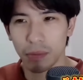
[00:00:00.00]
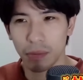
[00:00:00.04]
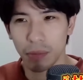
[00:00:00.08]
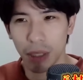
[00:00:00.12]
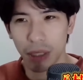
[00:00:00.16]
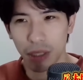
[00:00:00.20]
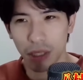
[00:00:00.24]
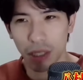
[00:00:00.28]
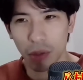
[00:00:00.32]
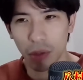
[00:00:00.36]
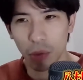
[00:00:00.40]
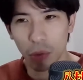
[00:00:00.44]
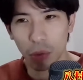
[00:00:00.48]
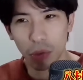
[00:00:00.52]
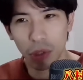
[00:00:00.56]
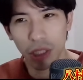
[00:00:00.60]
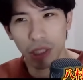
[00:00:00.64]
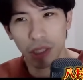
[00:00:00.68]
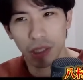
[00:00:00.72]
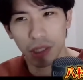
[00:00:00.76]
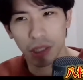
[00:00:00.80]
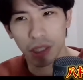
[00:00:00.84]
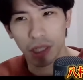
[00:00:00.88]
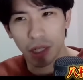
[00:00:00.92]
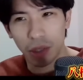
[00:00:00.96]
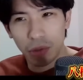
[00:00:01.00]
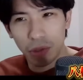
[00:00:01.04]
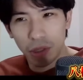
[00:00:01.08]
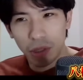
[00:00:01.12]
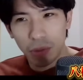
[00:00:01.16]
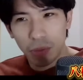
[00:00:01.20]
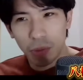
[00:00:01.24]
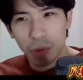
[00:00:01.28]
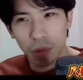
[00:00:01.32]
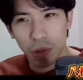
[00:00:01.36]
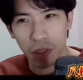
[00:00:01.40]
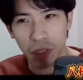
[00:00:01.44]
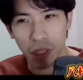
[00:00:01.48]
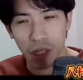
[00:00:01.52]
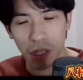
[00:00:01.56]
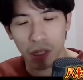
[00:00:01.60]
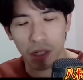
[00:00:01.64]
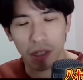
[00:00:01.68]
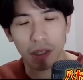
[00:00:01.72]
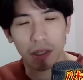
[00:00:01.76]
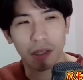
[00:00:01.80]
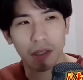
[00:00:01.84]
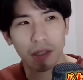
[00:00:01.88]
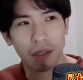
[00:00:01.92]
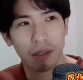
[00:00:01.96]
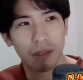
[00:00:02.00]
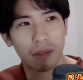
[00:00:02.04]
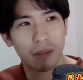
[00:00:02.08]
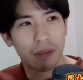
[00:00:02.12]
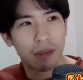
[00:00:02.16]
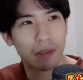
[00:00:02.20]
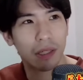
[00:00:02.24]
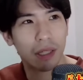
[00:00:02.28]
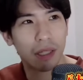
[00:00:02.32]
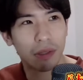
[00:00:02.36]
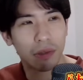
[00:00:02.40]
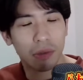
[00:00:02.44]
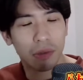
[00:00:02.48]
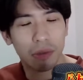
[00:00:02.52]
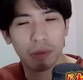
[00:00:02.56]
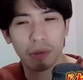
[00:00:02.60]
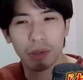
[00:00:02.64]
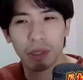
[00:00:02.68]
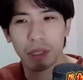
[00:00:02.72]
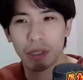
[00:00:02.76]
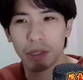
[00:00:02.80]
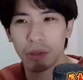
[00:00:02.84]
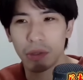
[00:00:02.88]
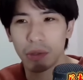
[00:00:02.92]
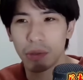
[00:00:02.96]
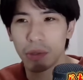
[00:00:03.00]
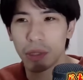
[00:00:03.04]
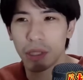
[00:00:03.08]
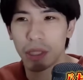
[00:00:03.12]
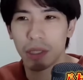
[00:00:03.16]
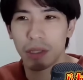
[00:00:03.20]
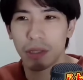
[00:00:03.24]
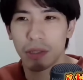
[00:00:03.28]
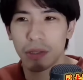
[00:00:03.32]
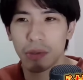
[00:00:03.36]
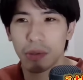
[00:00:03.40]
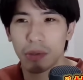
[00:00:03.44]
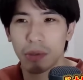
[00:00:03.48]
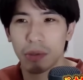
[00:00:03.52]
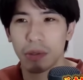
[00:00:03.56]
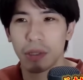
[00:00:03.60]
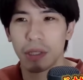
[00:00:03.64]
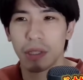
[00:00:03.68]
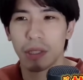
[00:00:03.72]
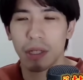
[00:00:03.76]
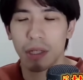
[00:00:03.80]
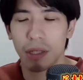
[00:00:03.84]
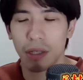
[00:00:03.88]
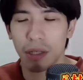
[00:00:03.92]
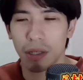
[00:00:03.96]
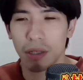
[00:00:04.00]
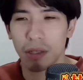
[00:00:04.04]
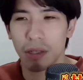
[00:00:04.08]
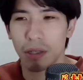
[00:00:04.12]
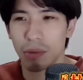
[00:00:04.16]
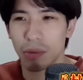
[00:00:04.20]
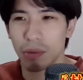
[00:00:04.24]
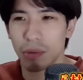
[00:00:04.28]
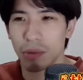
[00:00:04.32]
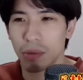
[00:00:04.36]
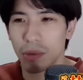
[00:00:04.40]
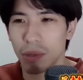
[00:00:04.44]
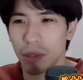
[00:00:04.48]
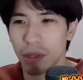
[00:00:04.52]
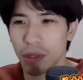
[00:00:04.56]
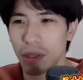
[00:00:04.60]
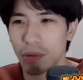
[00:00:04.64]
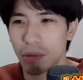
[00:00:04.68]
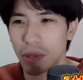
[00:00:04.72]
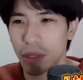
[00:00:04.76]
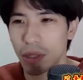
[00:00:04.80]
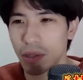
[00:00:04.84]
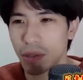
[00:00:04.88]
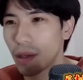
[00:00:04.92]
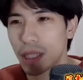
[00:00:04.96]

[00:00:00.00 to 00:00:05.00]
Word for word: バスケ5人でやるスポーツじゃないから、ランドルが休憩するとき誰が出るのってなるん。